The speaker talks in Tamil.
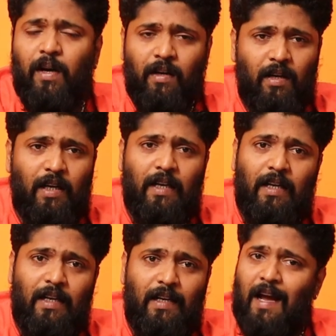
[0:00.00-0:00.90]
பட்
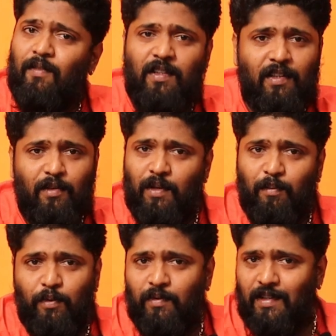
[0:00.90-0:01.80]
நான் வந்து இதை விட
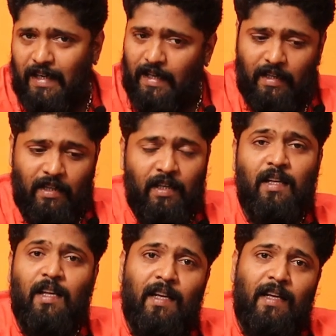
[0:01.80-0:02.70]
போகிறது கிடையாது
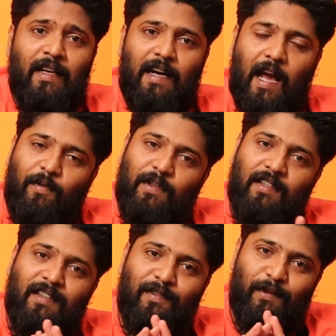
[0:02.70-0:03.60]
நான்
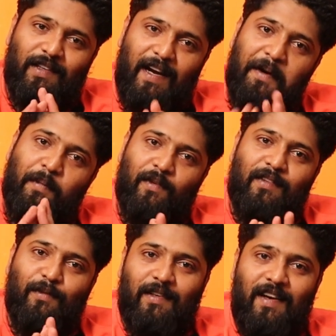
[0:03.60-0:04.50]
வந்து கண்டிப்பாக
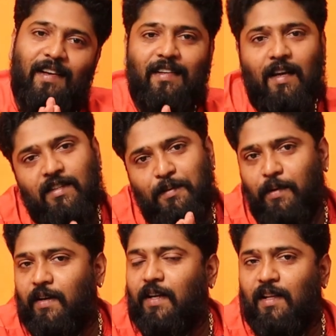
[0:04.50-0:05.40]
வந்து உங்களுக்கெல்லாம்
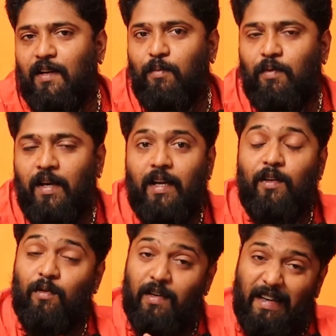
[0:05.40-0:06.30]
டார்ச்சர் பண்ணிட்டே தான் இருக்க போகிறேன்
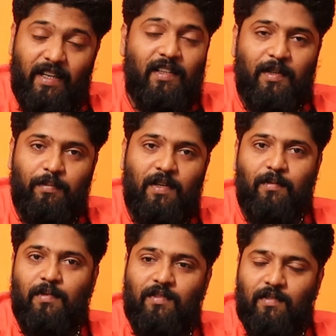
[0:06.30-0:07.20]
இன்னும் நிறைய
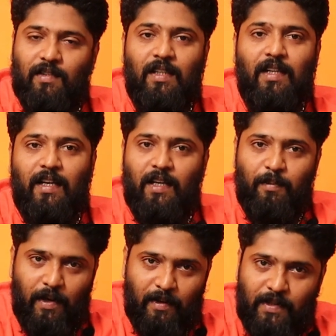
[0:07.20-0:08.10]
சப்ஸ்கிரைபர்ஸ் வந்து
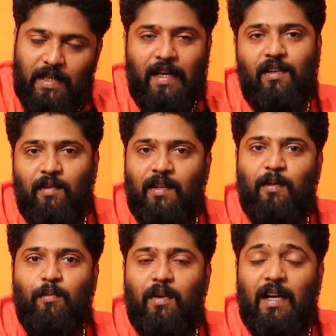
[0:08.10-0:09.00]
கண்டிப்பாக நம்ம சேனலுக்கு வர
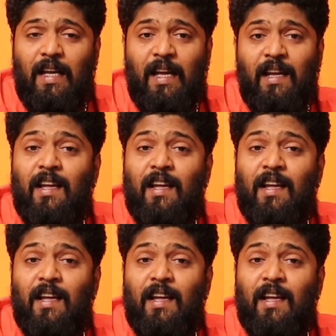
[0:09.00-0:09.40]
தான் போகிறாங்க